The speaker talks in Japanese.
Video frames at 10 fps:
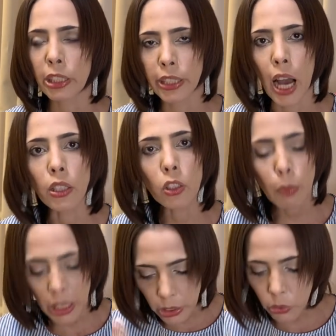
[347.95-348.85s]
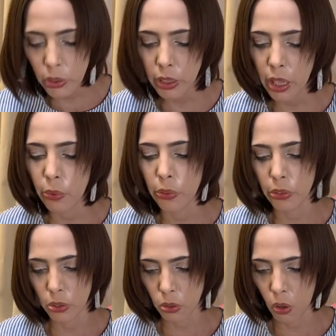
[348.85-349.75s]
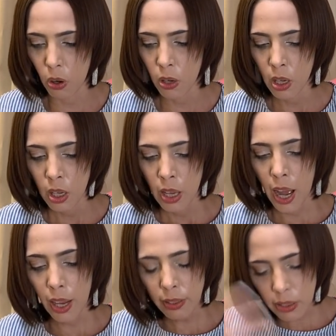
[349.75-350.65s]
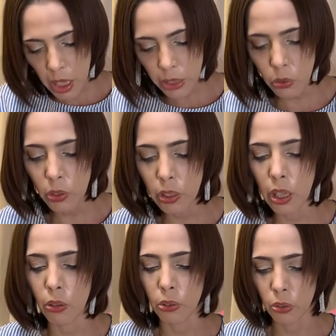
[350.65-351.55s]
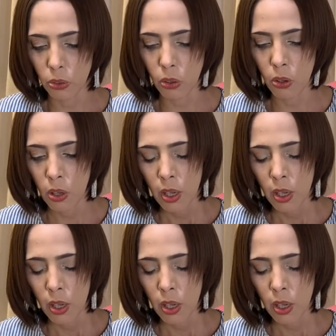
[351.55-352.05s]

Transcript: 逆張りの意見を言うと、反対の意見を言うと。